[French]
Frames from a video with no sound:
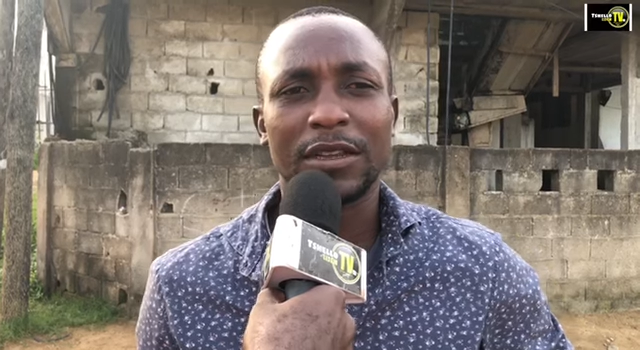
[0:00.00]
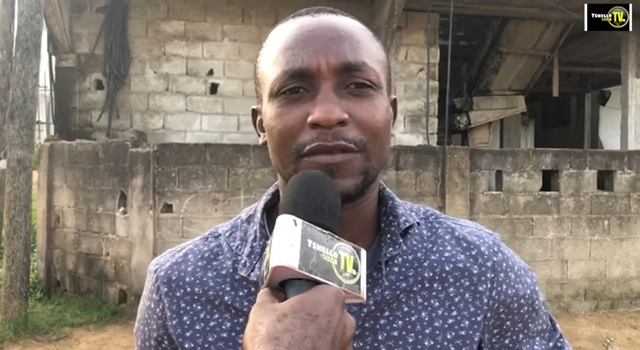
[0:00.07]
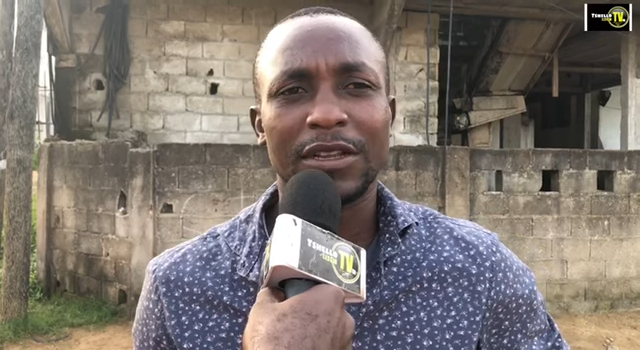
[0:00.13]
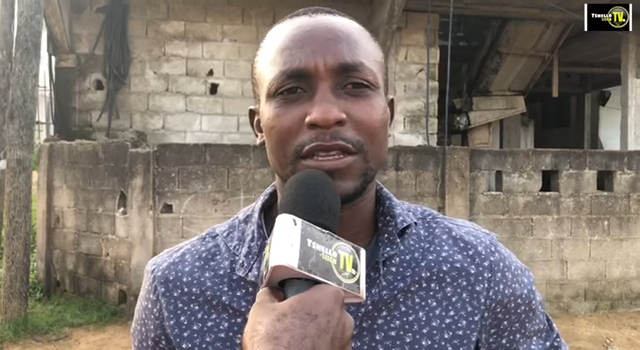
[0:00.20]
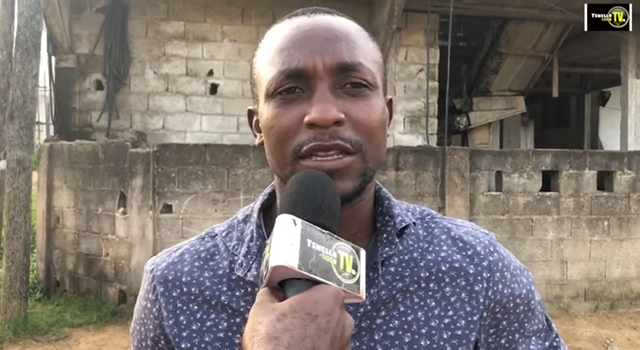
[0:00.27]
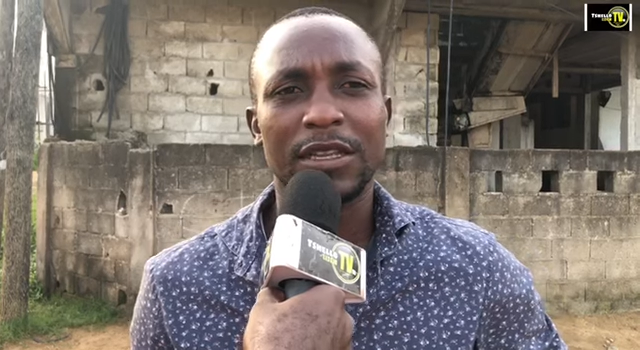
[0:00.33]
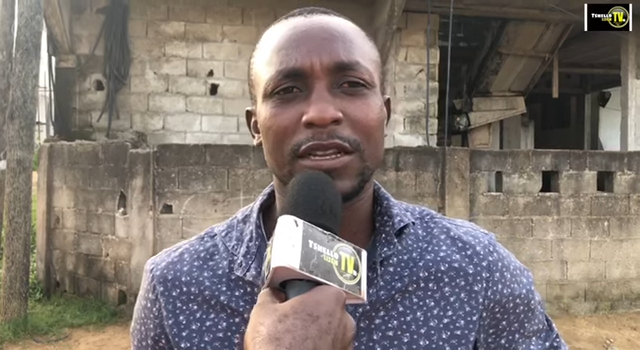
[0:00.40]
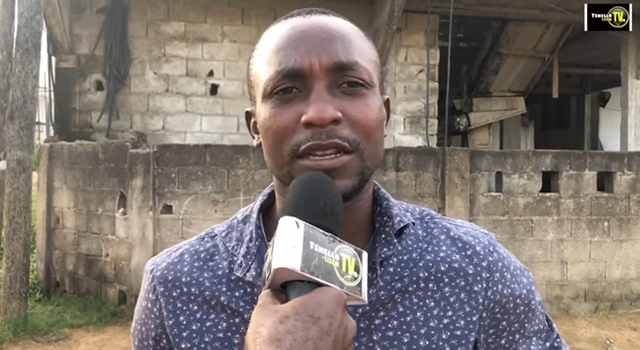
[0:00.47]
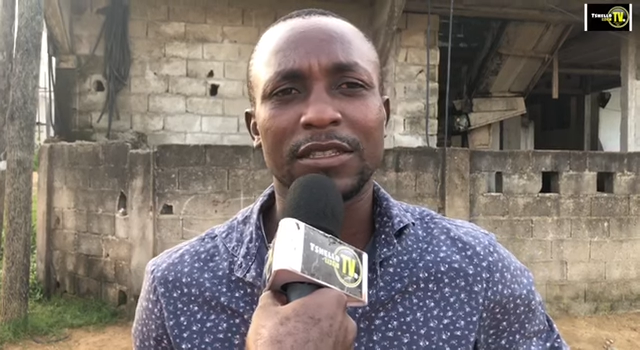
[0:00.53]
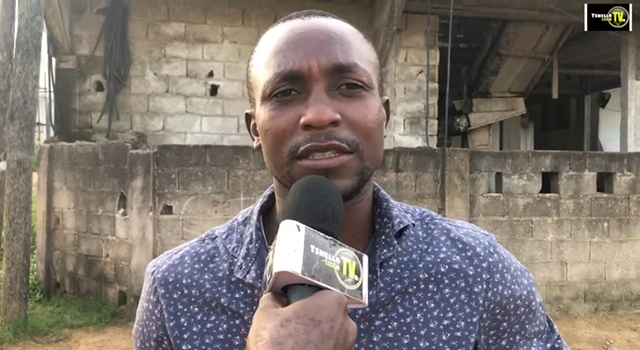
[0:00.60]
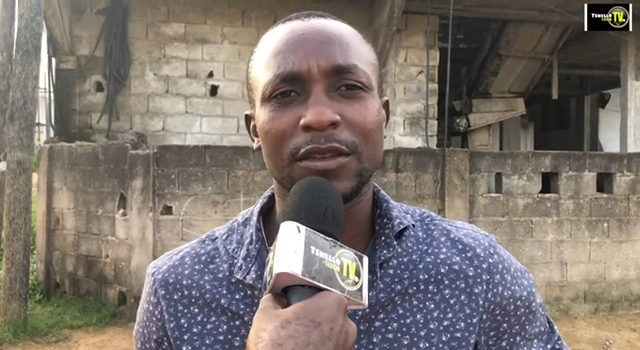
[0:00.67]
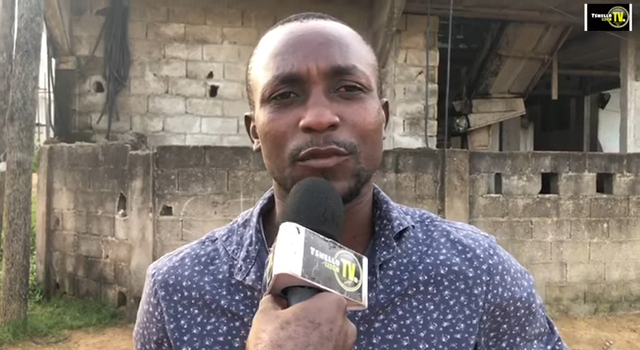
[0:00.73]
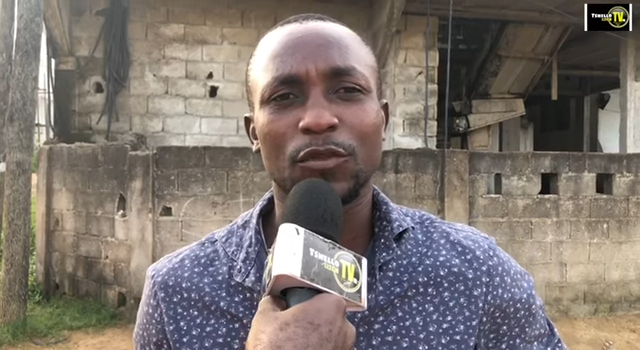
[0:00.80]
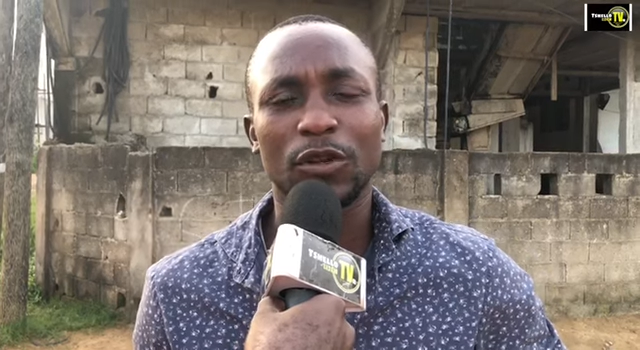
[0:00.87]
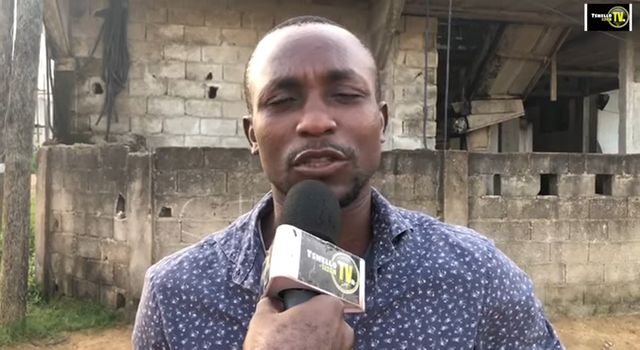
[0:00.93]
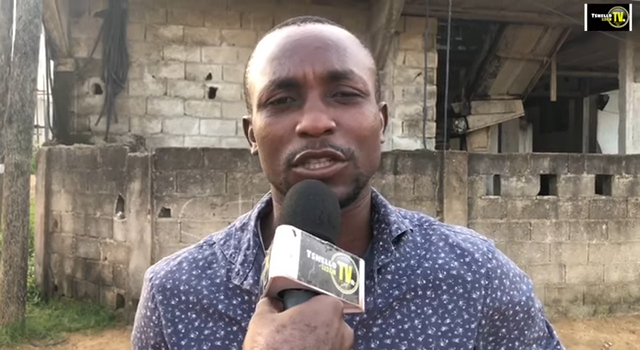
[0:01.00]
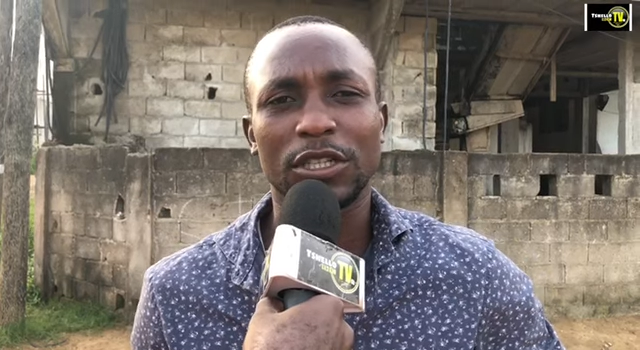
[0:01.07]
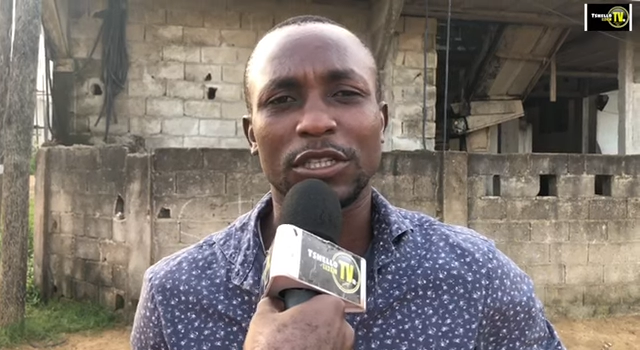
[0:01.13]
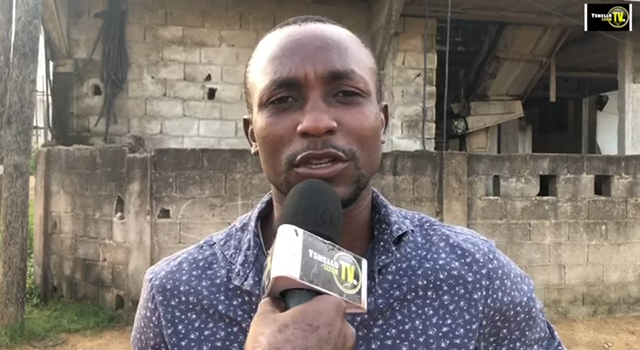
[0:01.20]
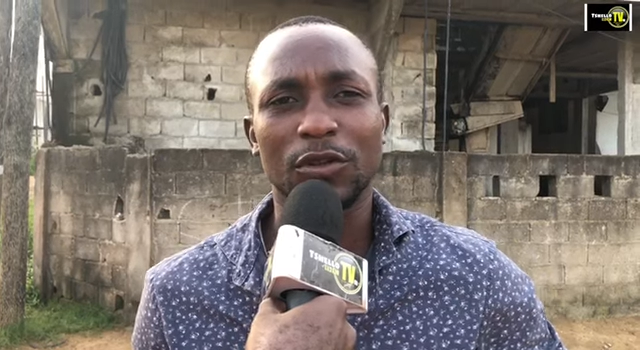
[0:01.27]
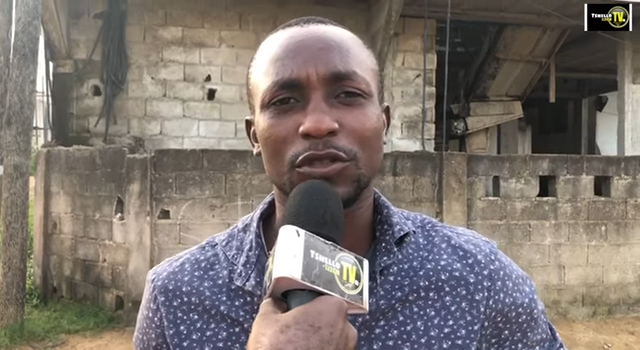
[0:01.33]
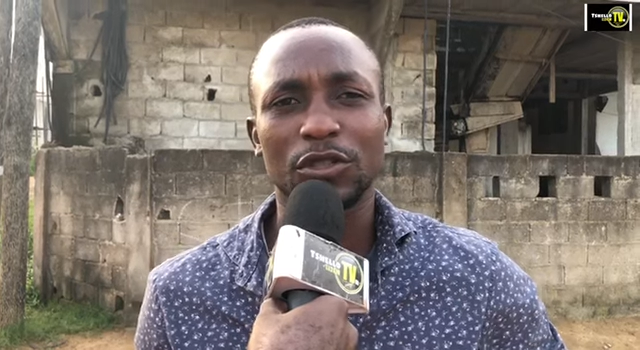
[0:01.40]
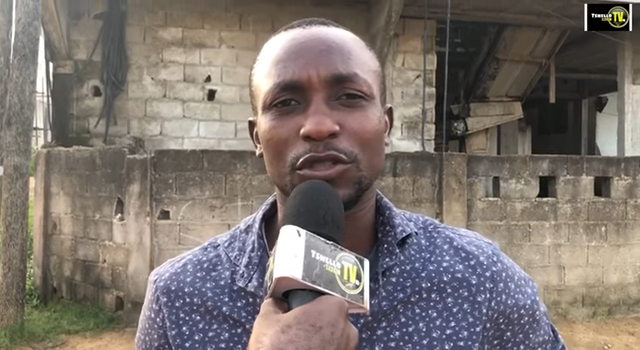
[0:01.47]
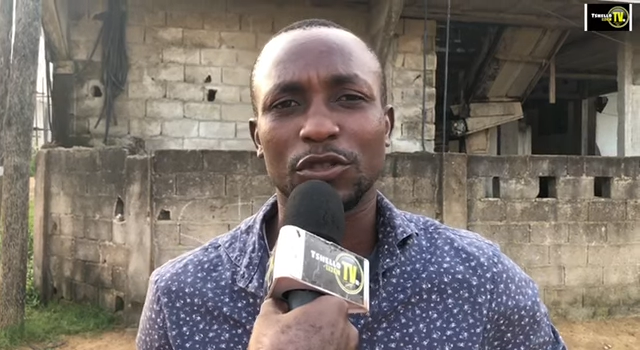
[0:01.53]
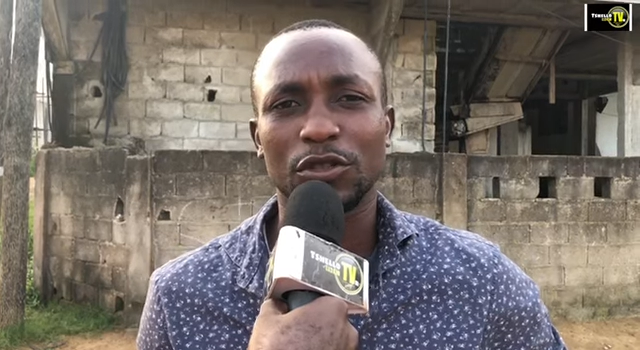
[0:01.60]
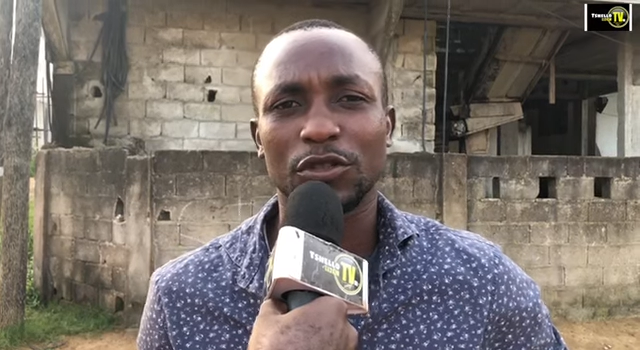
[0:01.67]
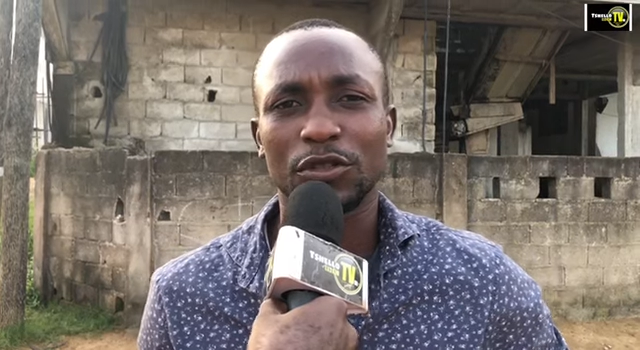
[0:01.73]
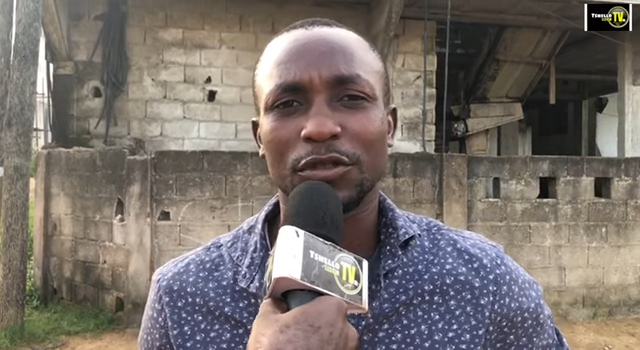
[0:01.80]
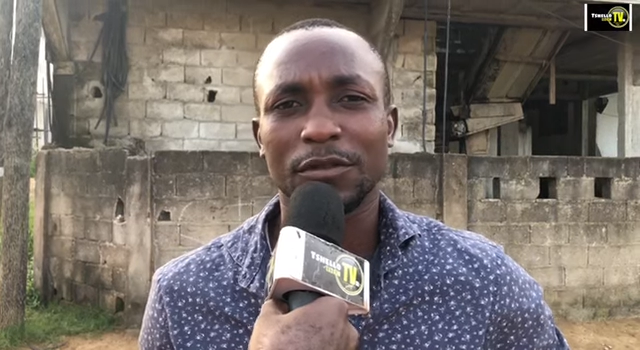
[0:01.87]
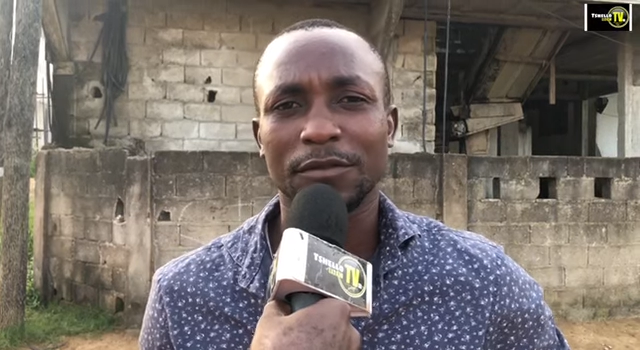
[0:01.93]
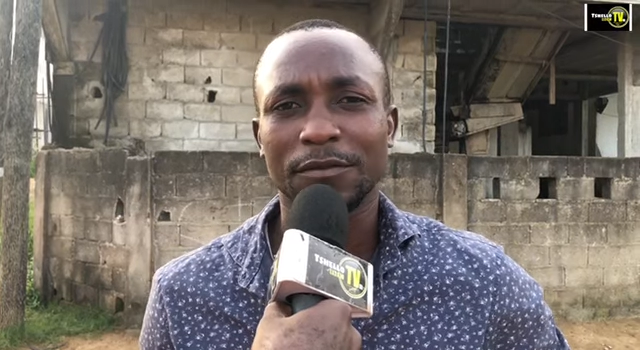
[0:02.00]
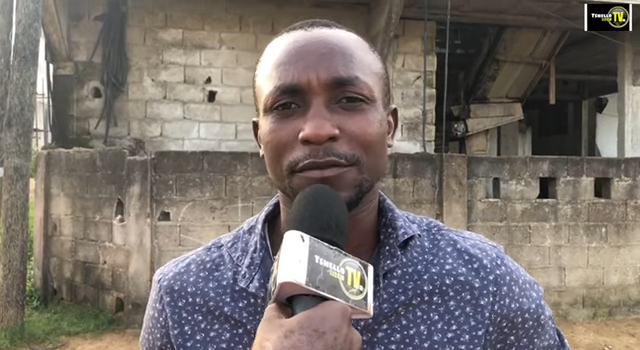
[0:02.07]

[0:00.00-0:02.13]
il va te délaisser pour chercher autre chose.